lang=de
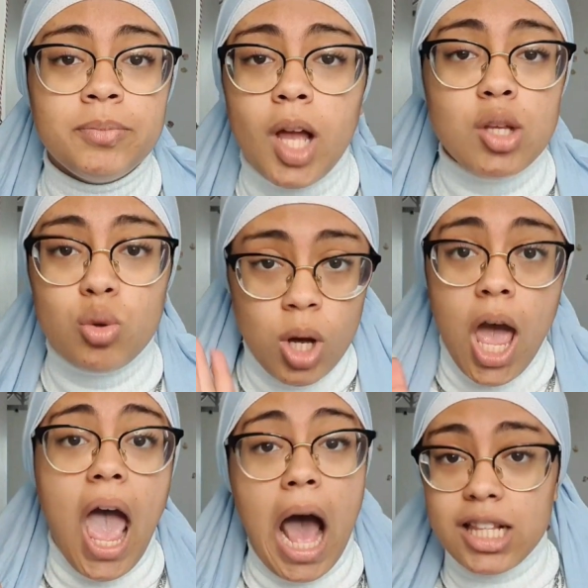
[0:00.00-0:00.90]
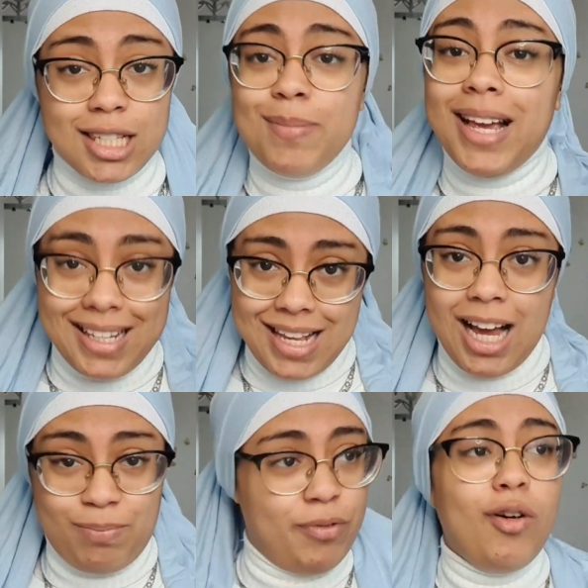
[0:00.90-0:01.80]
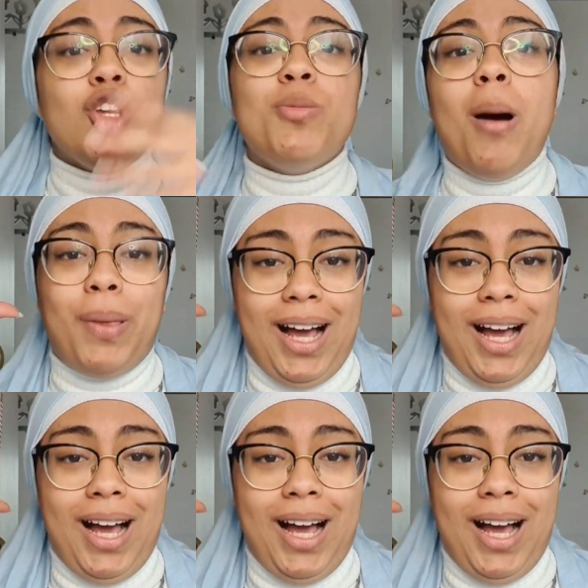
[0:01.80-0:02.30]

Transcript: Also, er hat es mir gesagt, bevor ich überhaupt